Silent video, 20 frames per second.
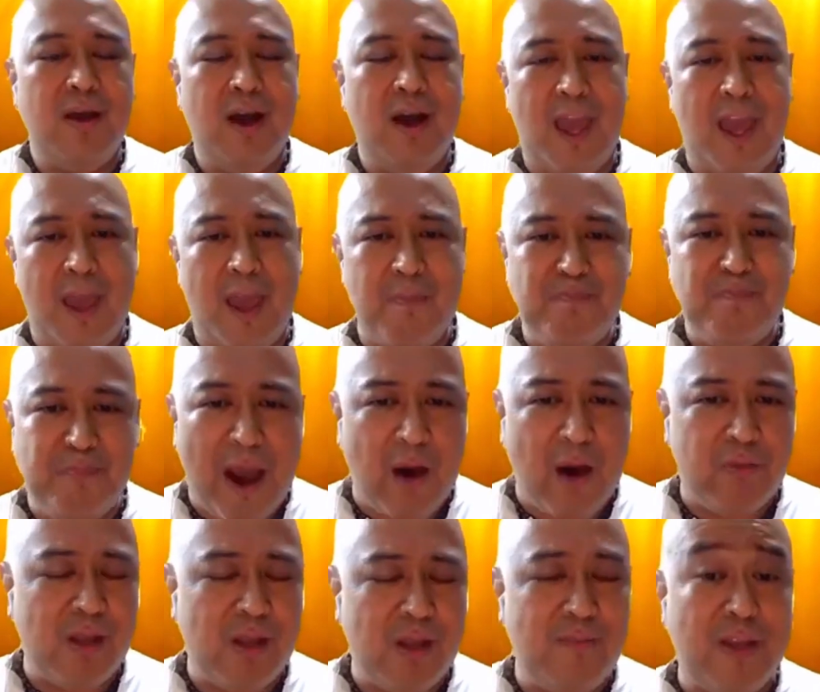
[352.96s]

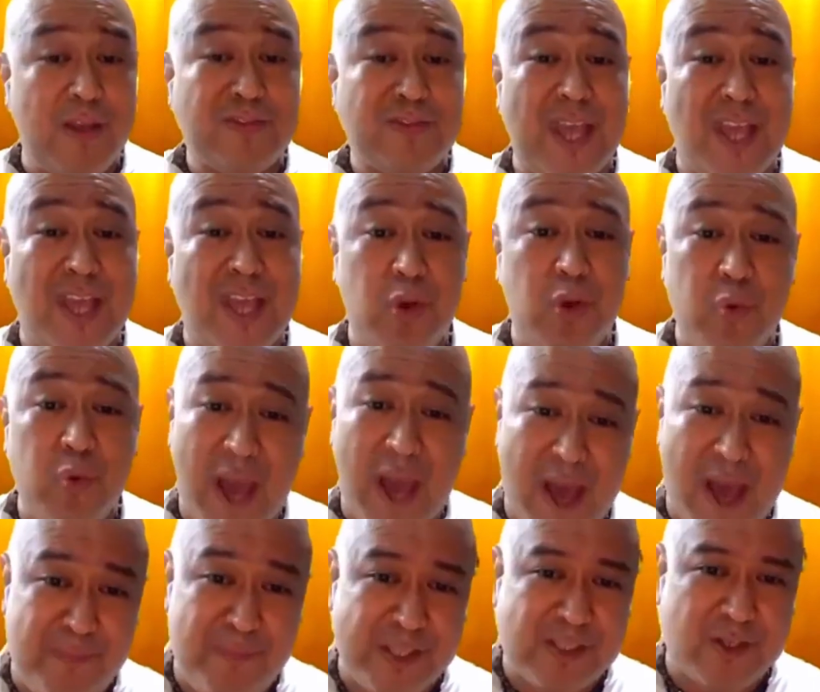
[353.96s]
empowering beliefs and new
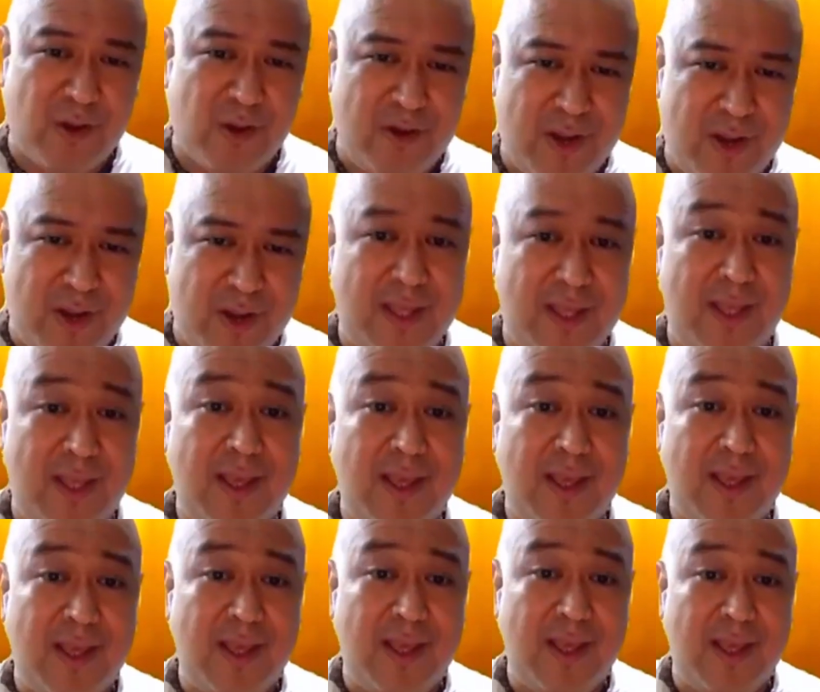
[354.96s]
habits already
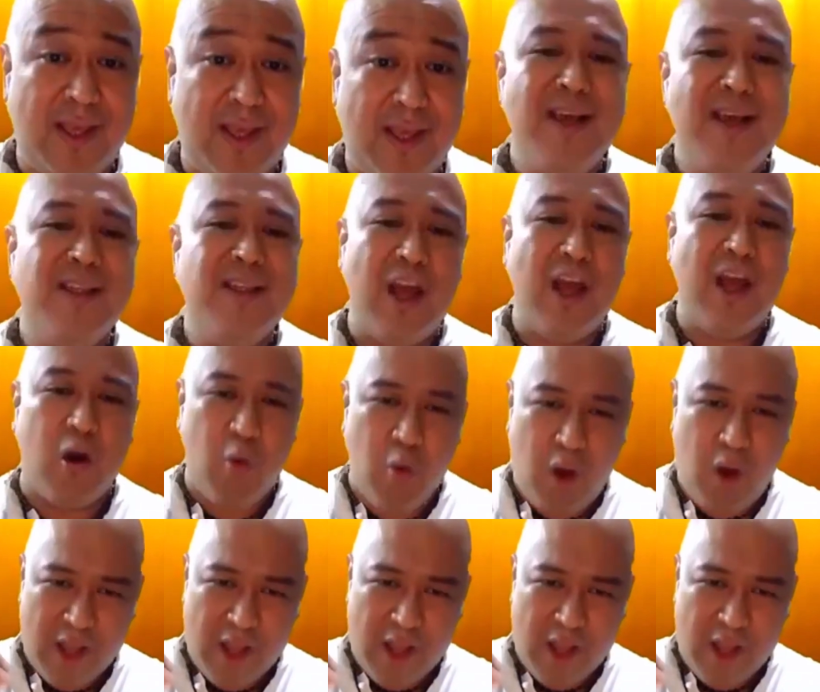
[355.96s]
na
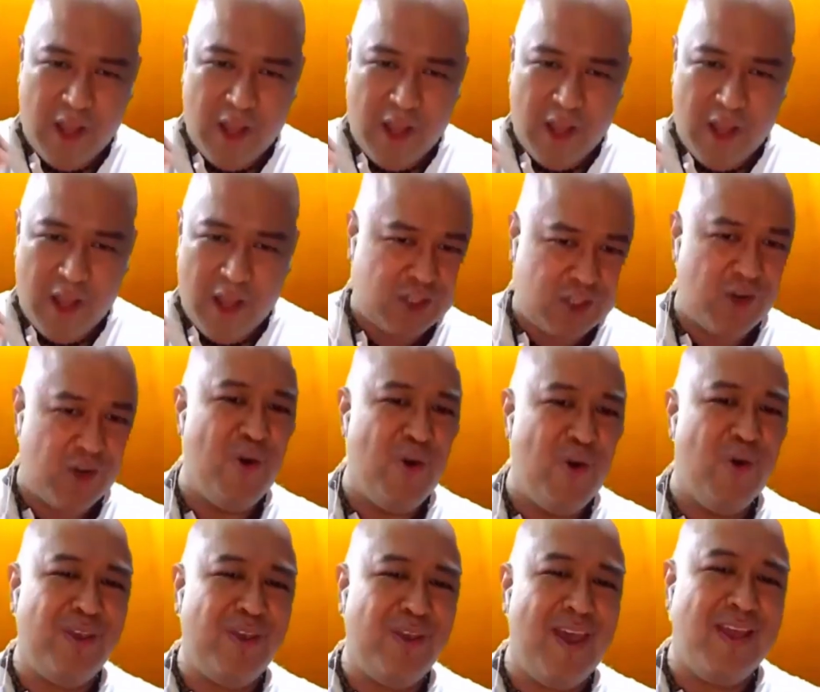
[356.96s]
nakuha nyo dito sa
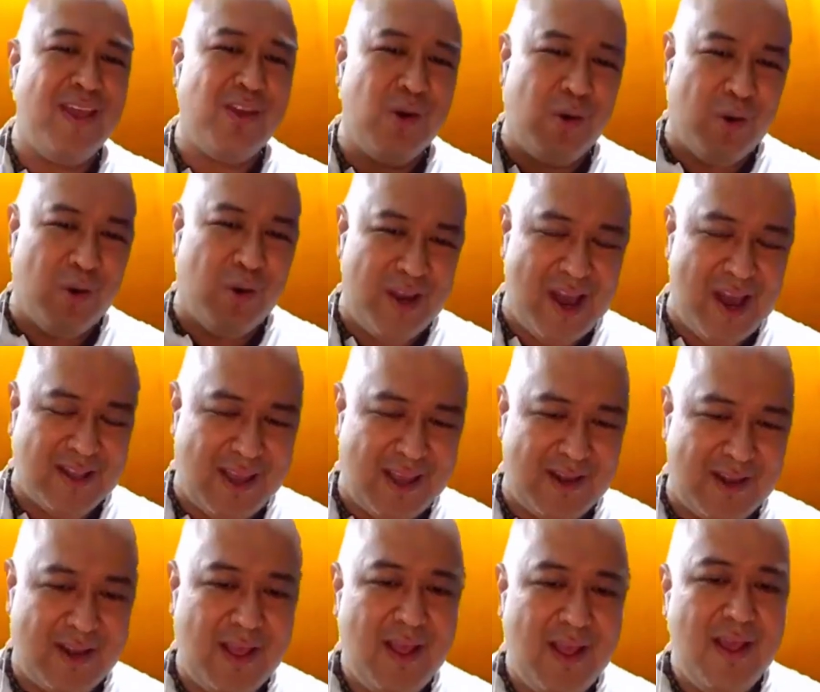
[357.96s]
show. Yan yung goal
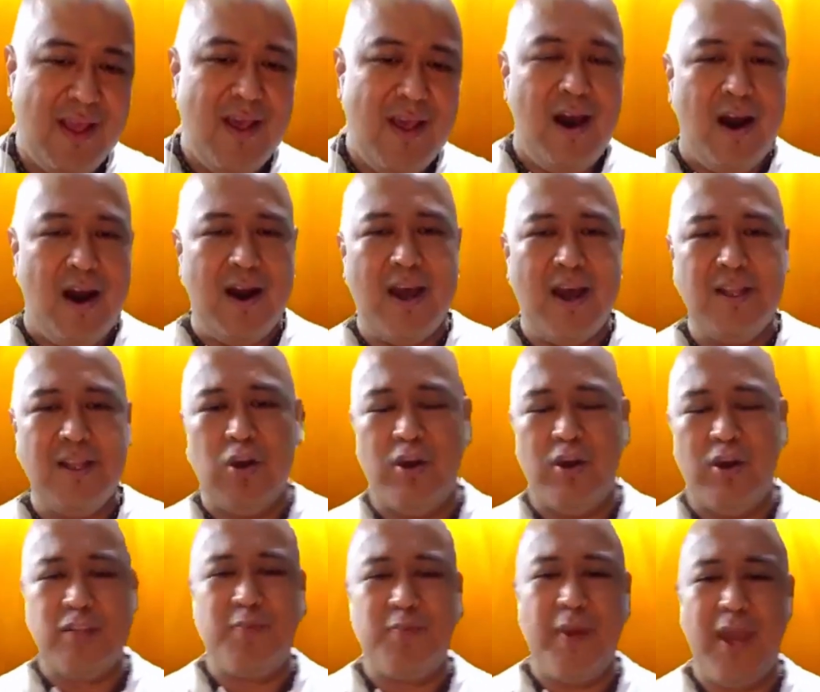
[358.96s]
natin. All right, so
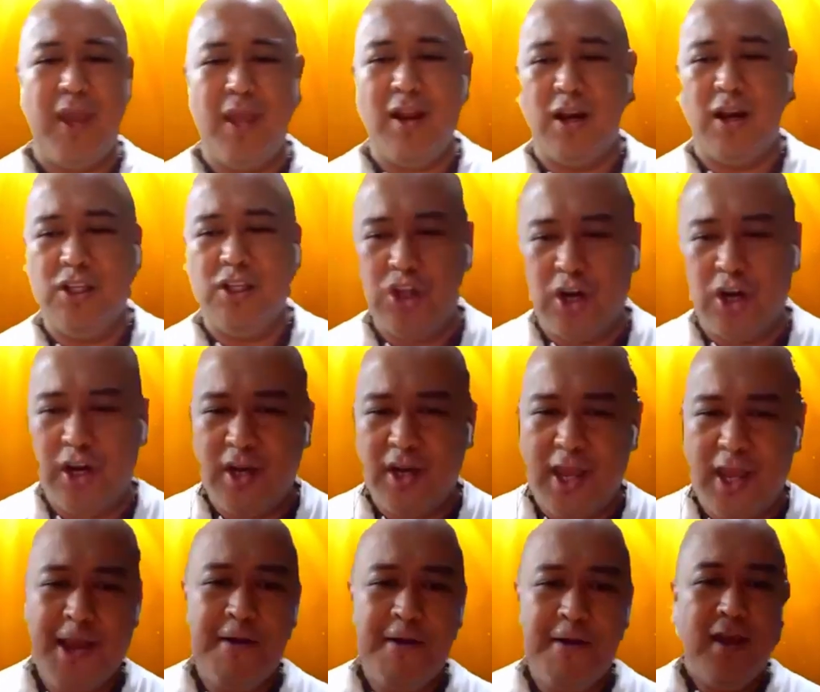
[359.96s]
let's begin our
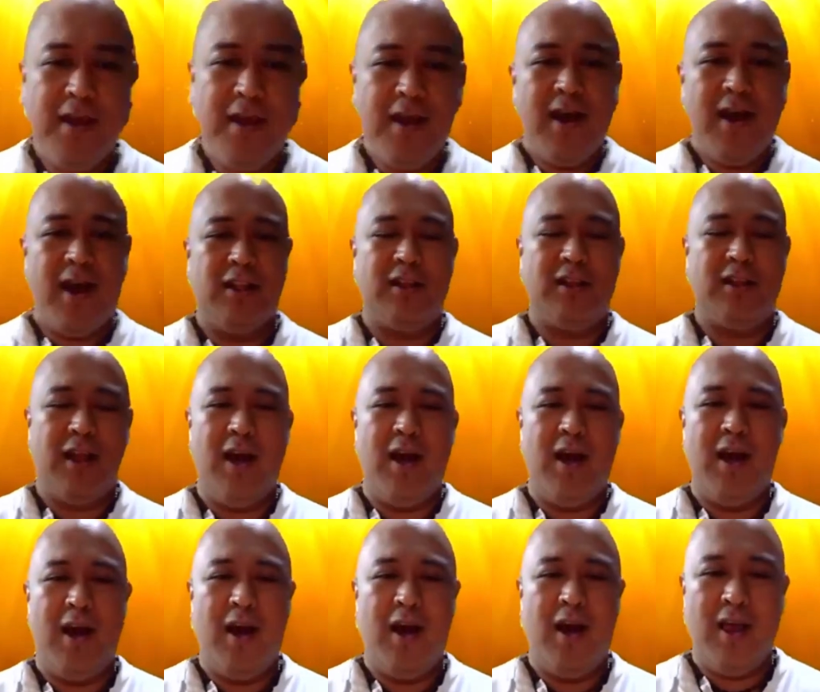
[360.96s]
journey. At
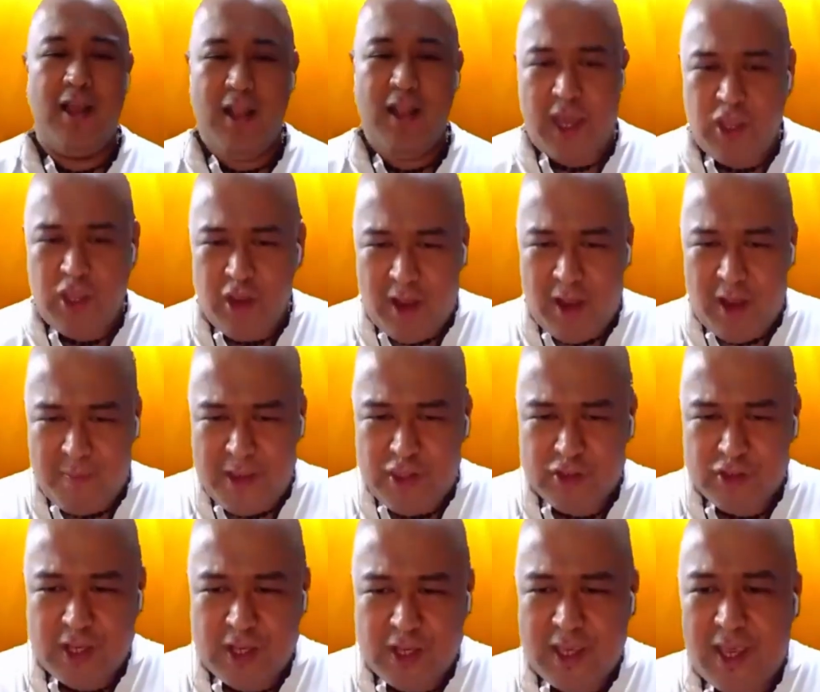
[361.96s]
uh, lagay nyo kamay
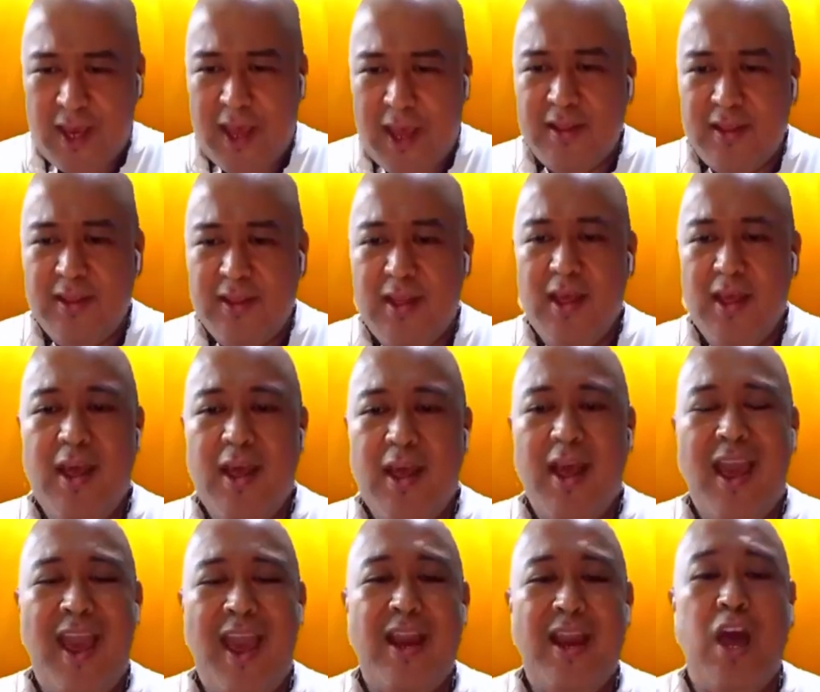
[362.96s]
niyo sa gilid
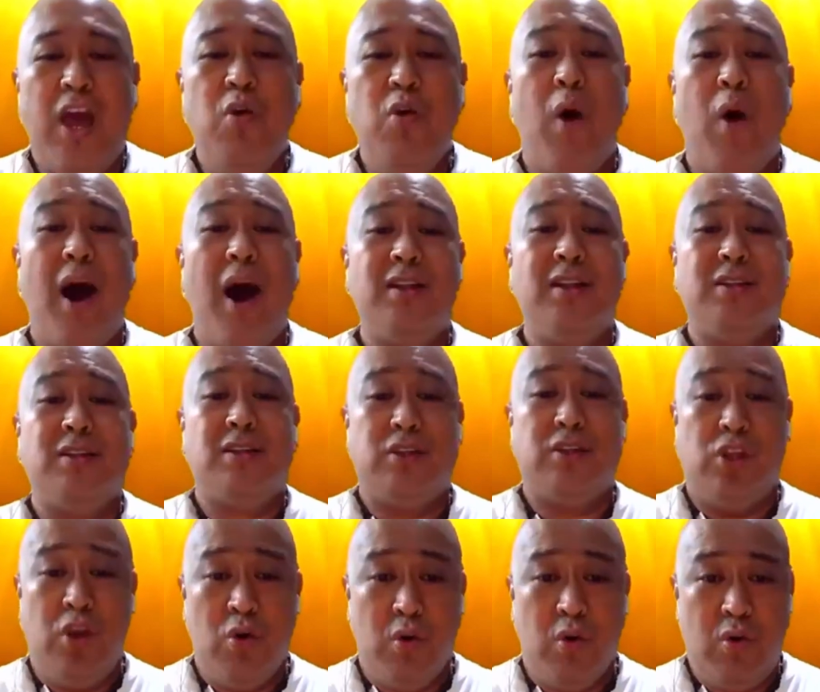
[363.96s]
and I want
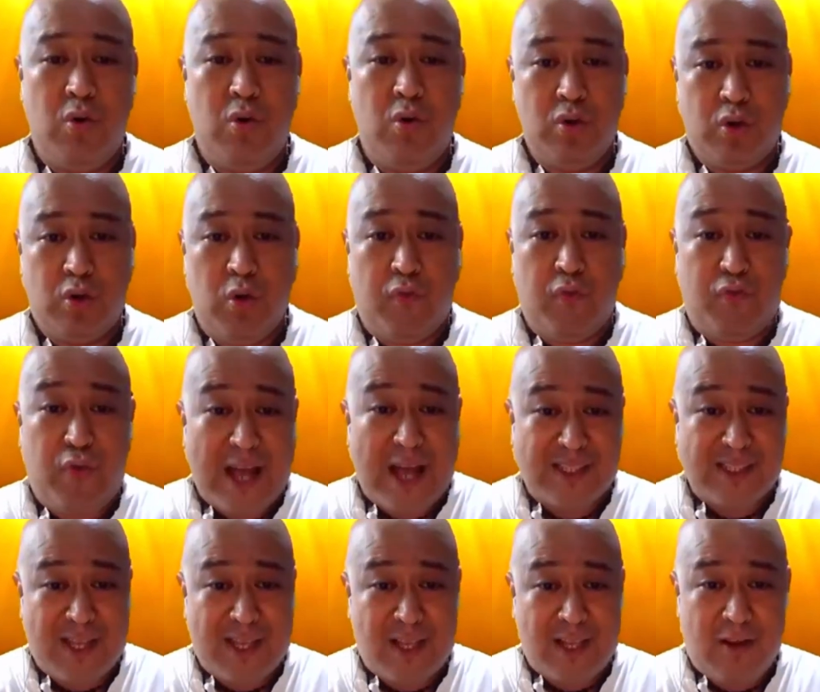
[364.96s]
you to
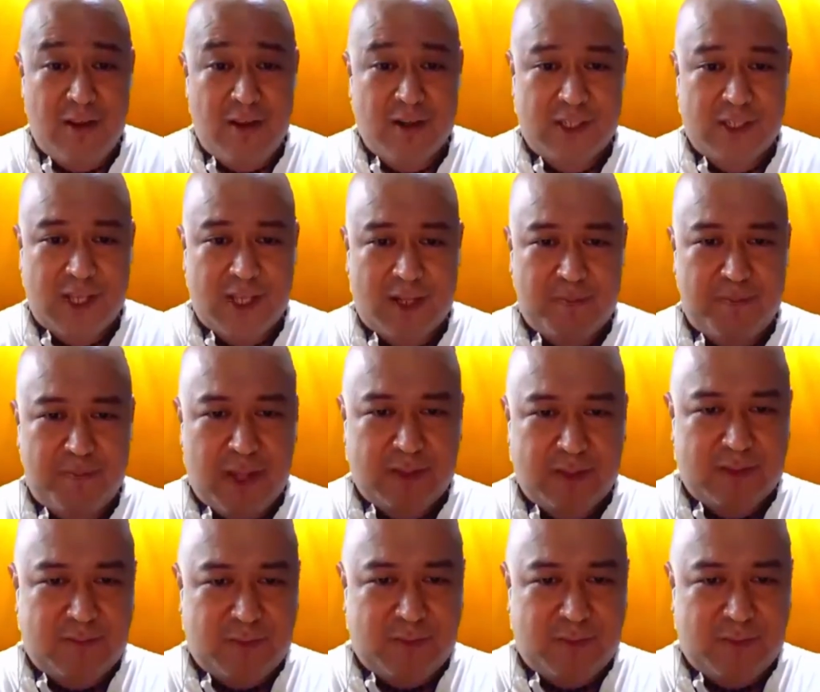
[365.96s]
fasten your seatbelt.